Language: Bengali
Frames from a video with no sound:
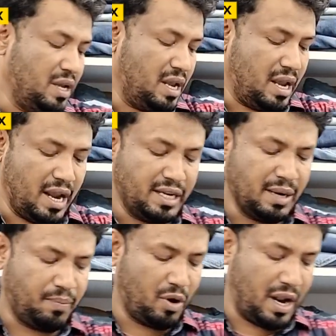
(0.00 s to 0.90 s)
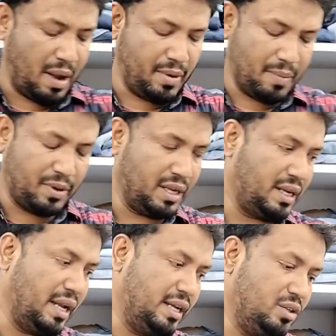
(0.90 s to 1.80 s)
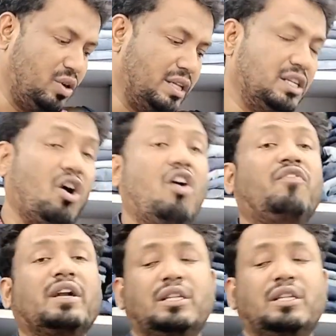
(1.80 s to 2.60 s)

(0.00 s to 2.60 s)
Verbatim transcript: এটার পরে আমি আপনাদেরকে কিছু আজকে অফার দিব